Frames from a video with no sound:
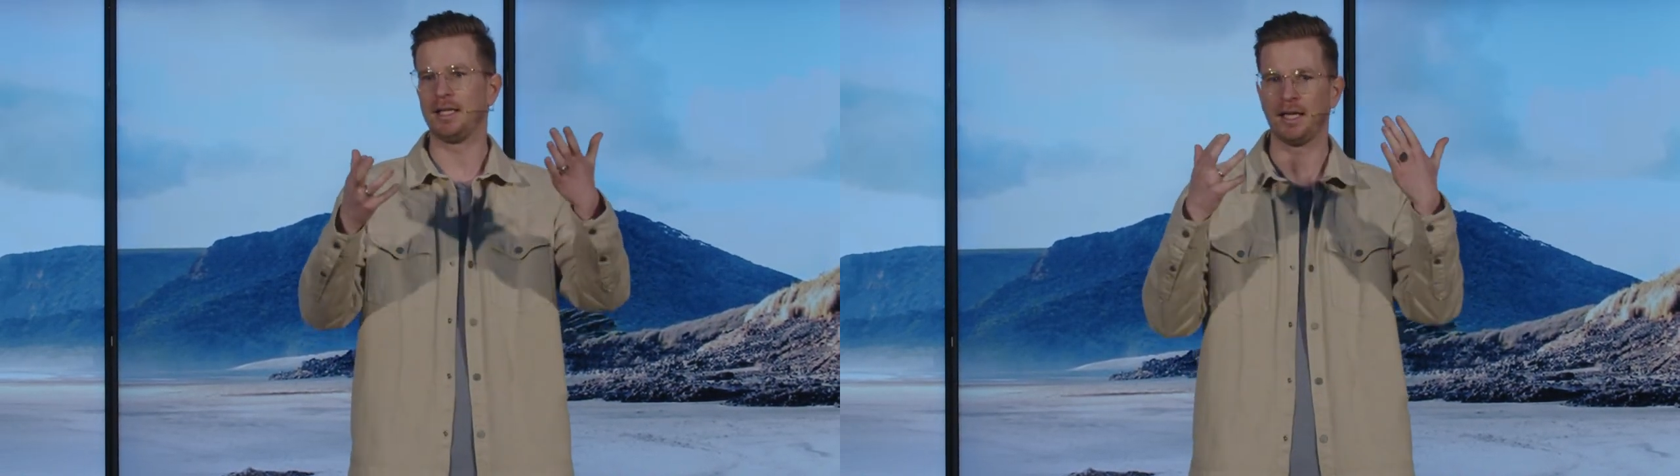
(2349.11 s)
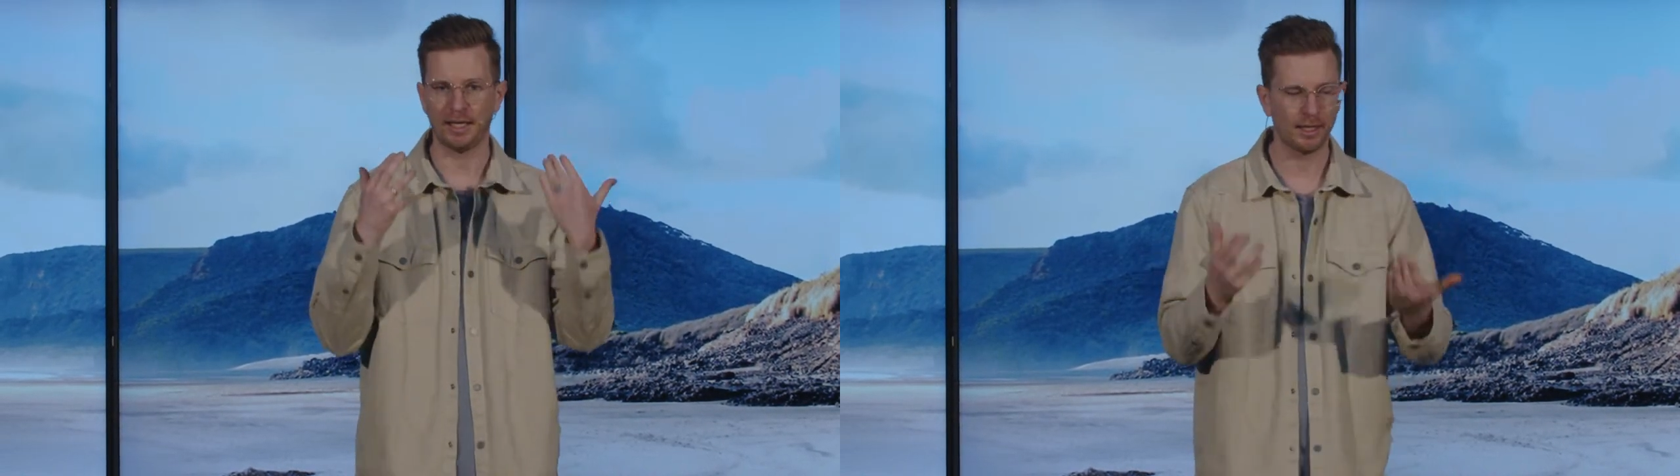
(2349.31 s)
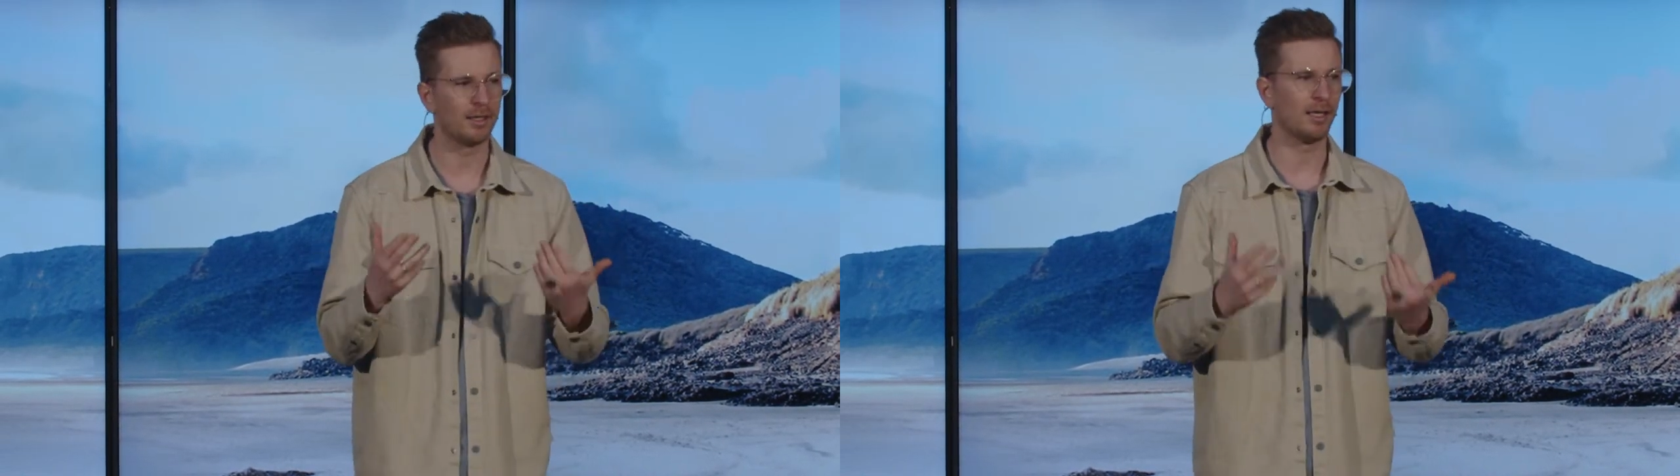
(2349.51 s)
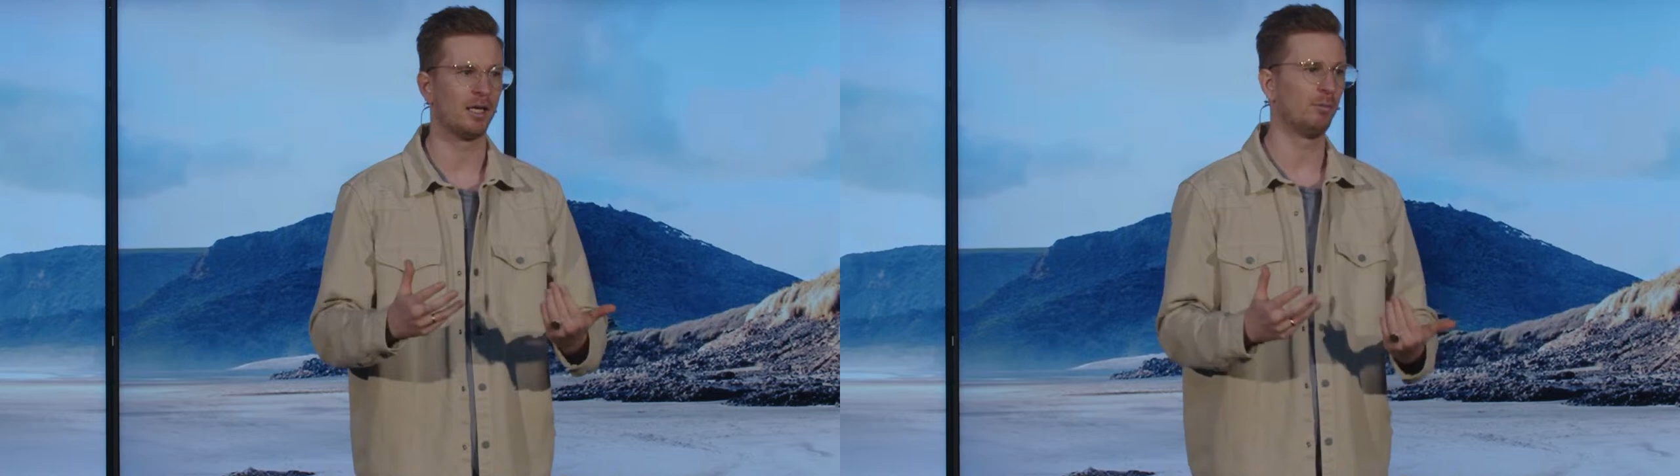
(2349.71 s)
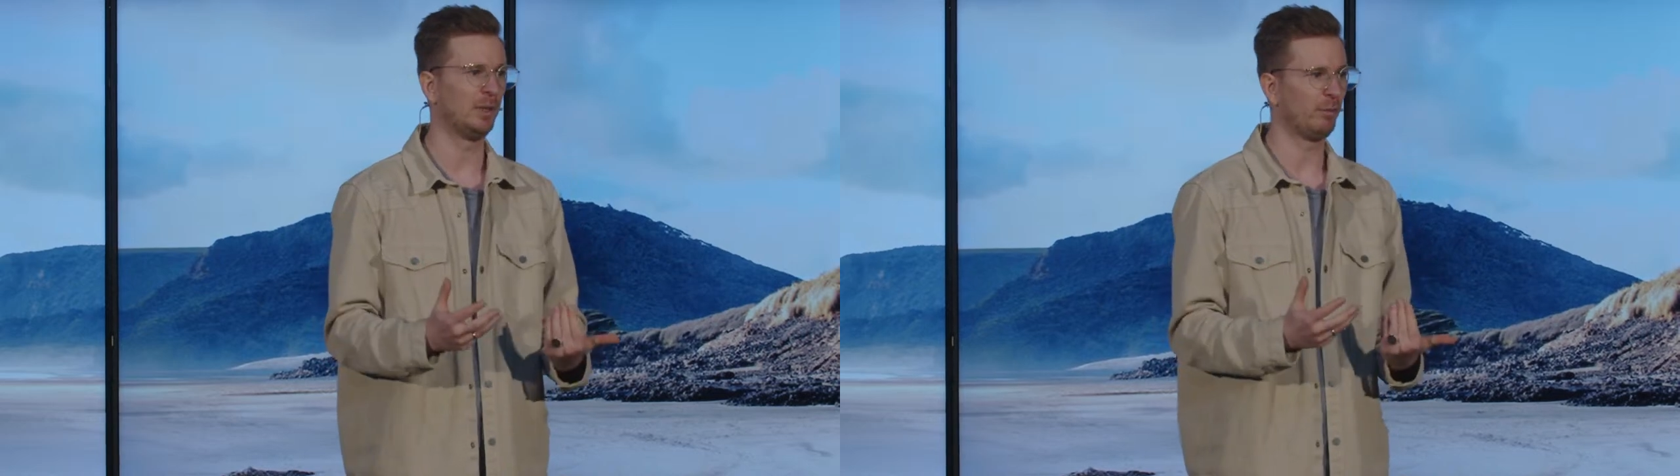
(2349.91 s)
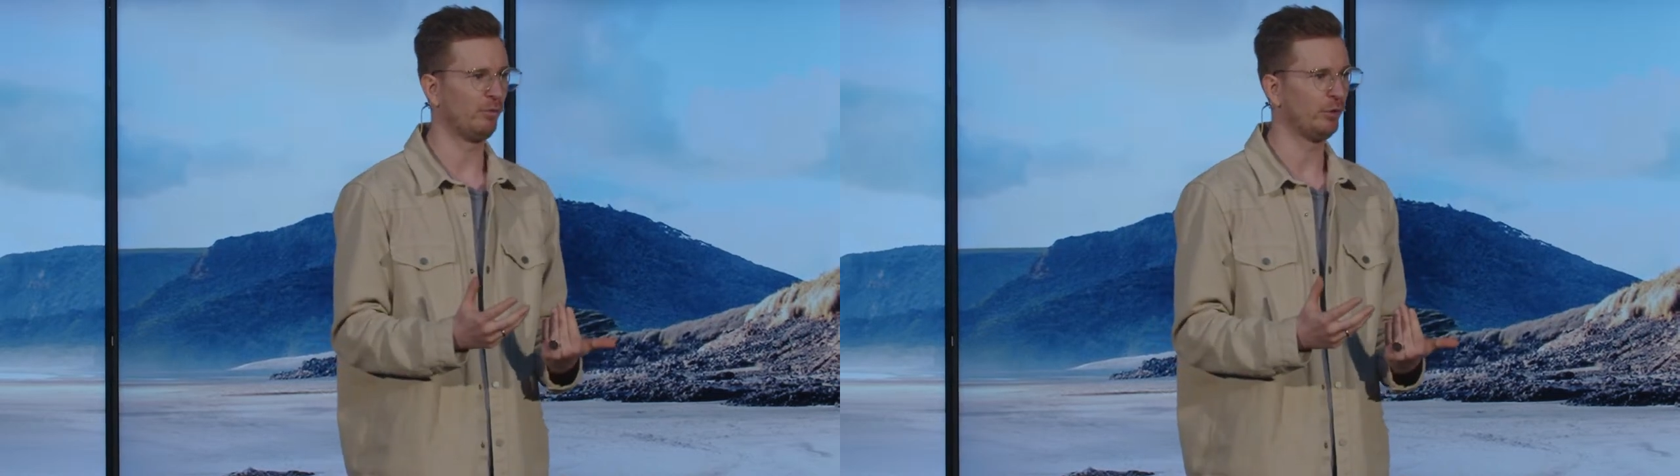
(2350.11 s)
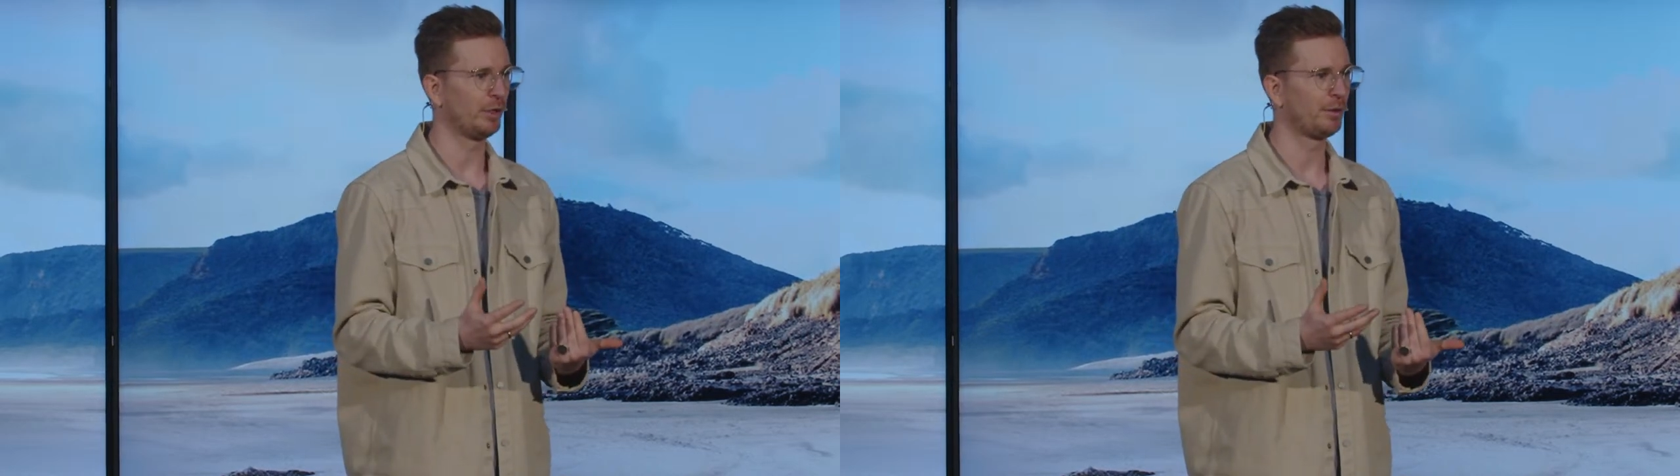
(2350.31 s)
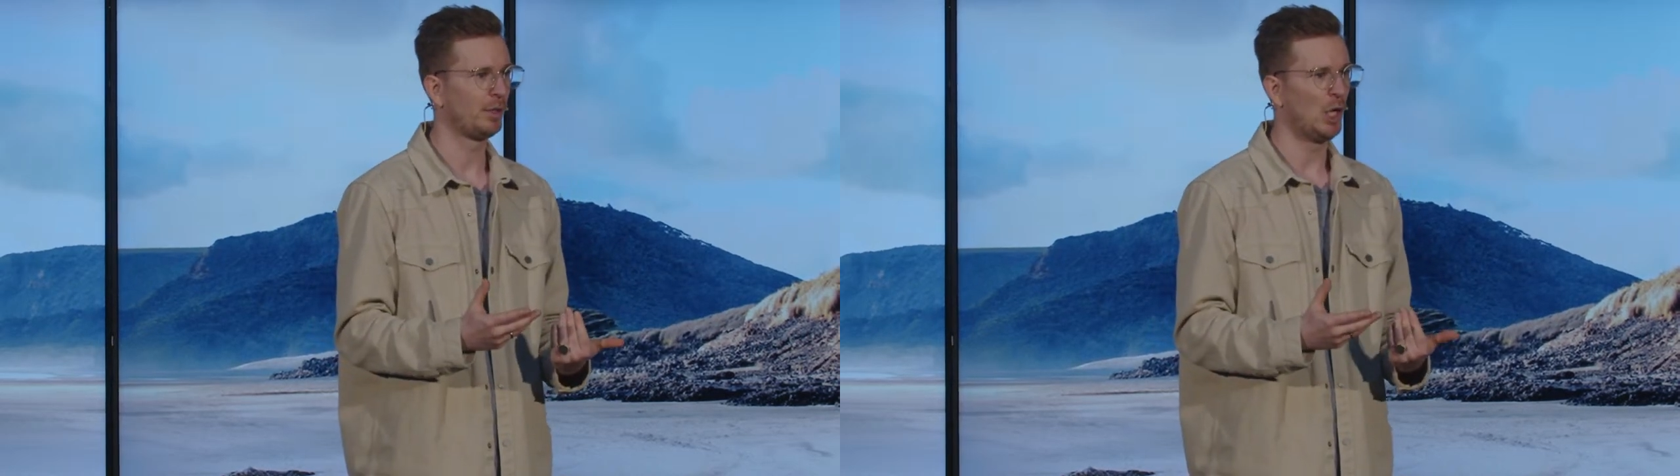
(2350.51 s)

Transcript: Herr in deinem Leben wird.